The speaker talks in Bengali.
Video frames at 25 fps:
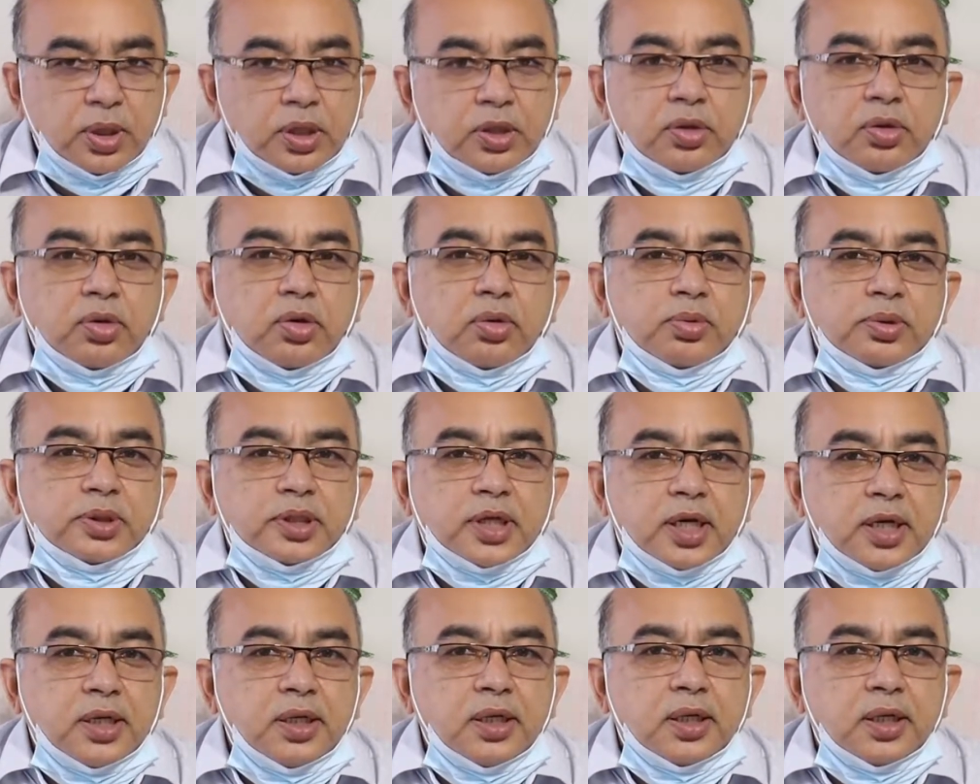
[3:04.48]
উৎপাদন
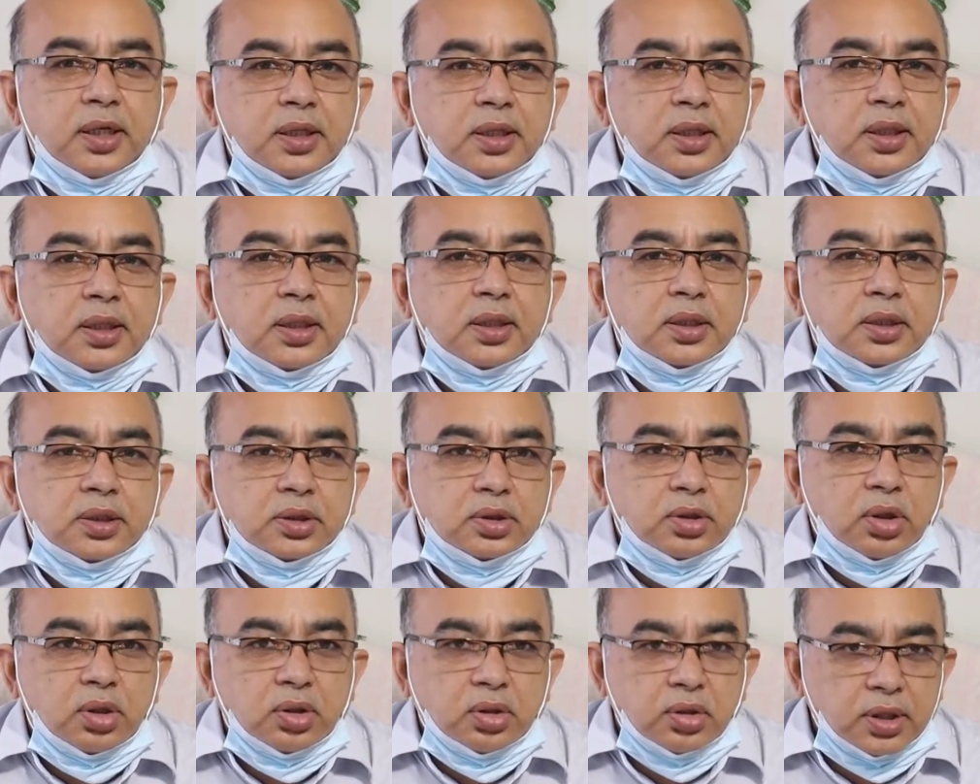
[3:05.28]
কমে যায়
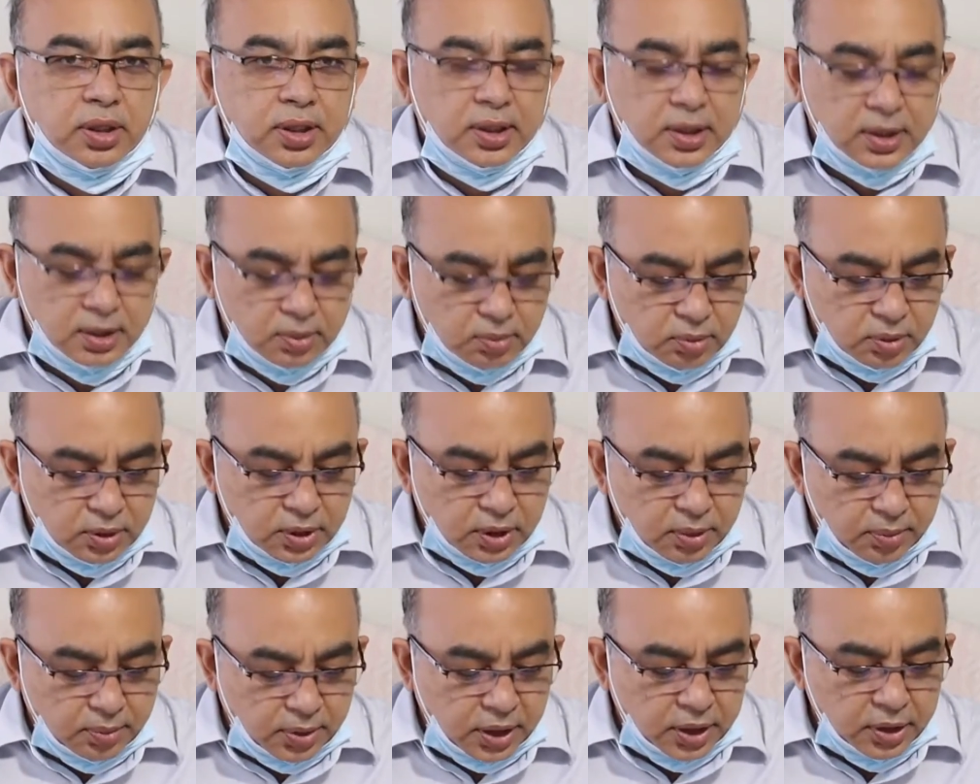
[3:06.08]
তখন এটাকে
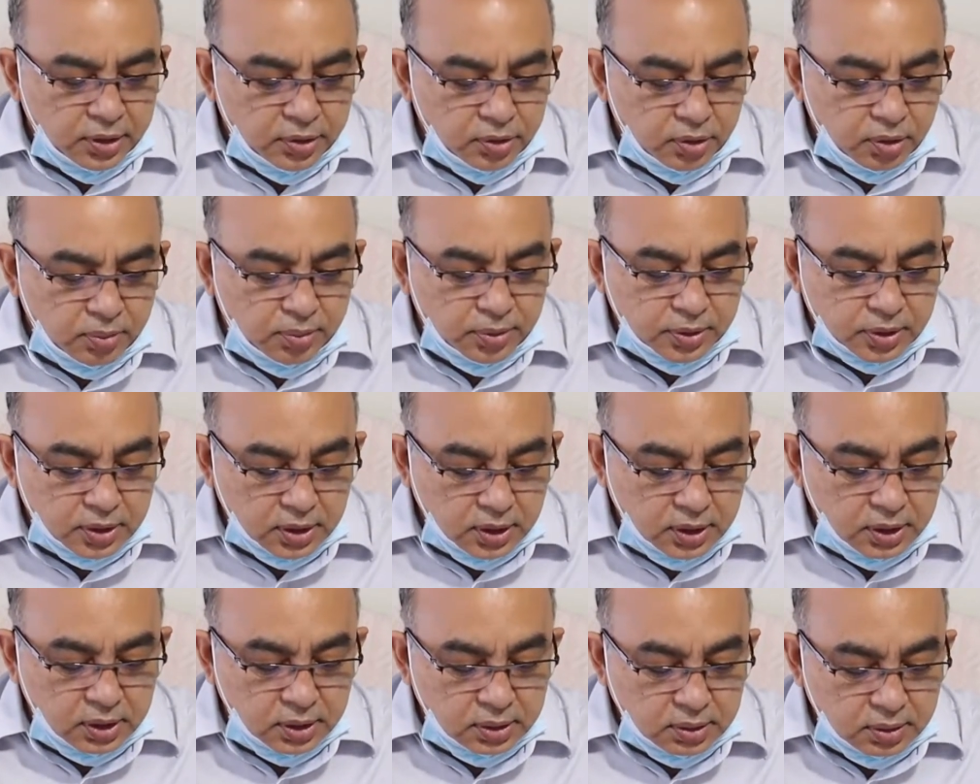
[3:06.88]
বলি আমরা
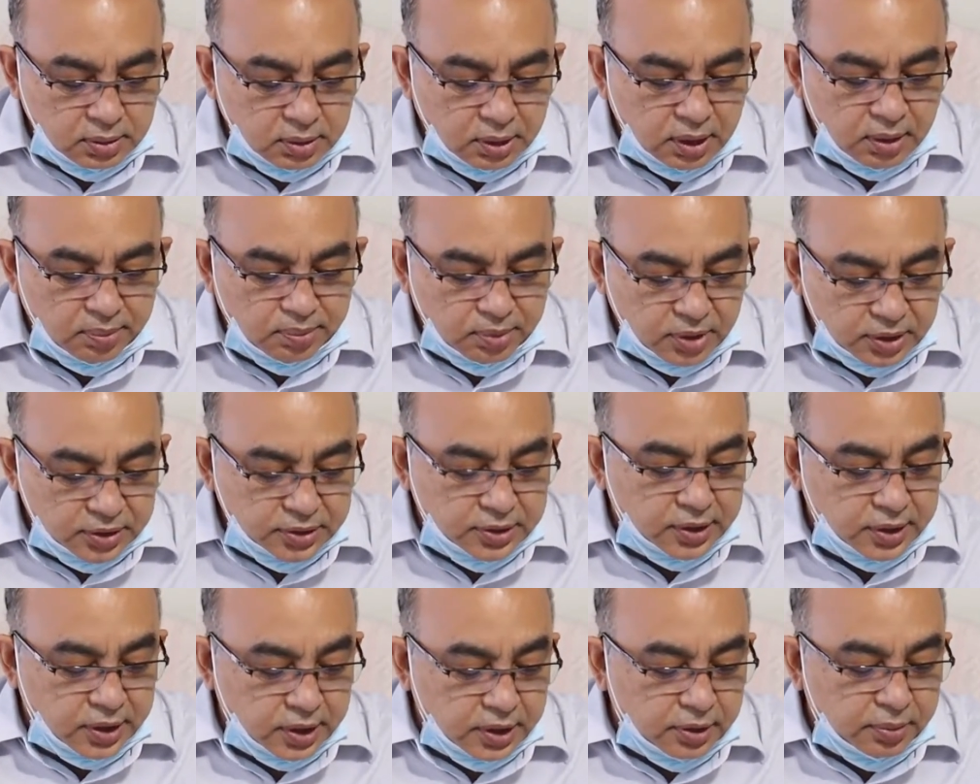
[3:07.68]
ইডিওপ্যাথিক
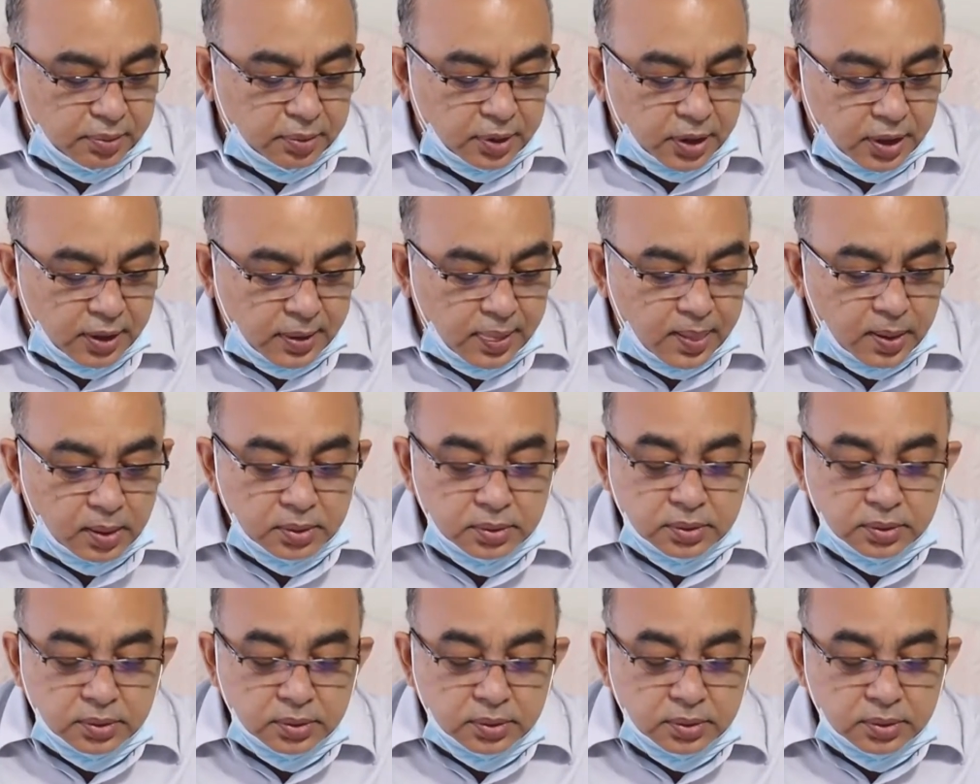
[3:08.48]
অ্যাপ্লাস্টিক এনিমিয়া